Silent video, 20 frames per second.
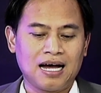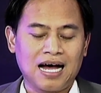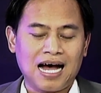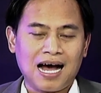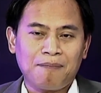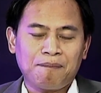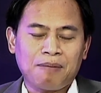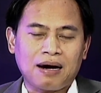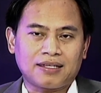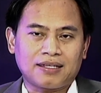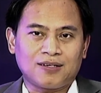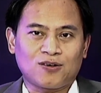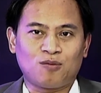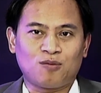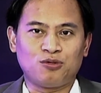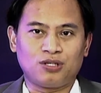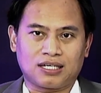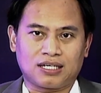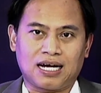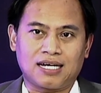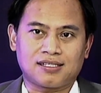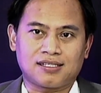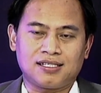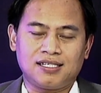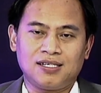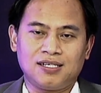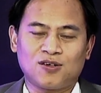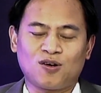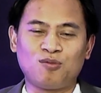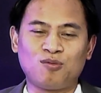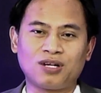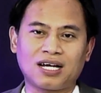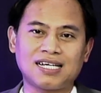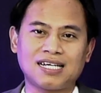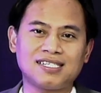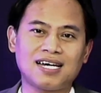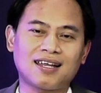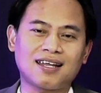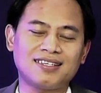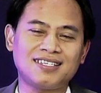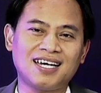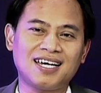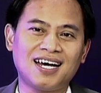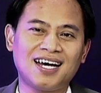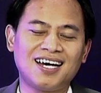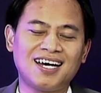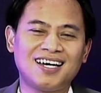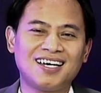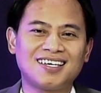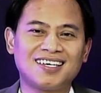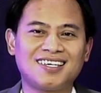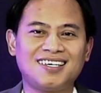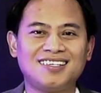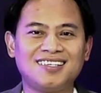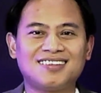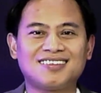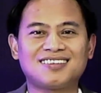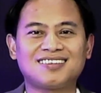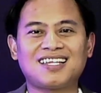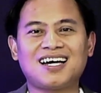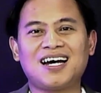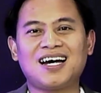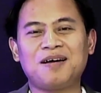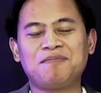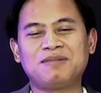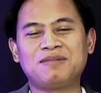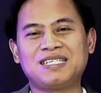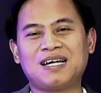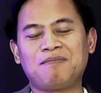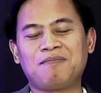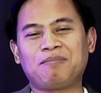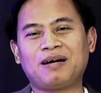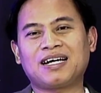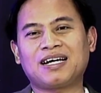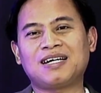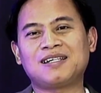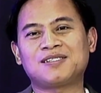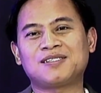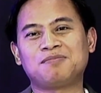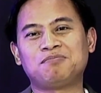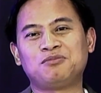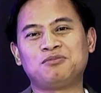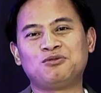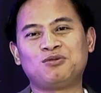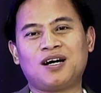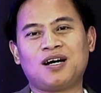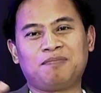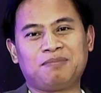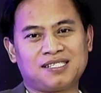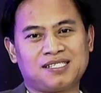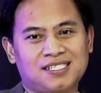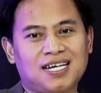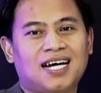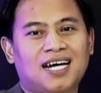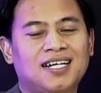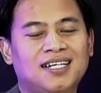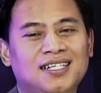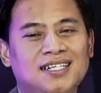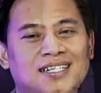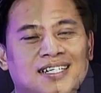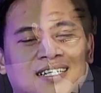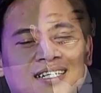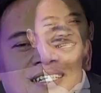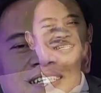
Apa artinya komunikasi? Komunikasi artinya kita menyampaikan sebuah pesan,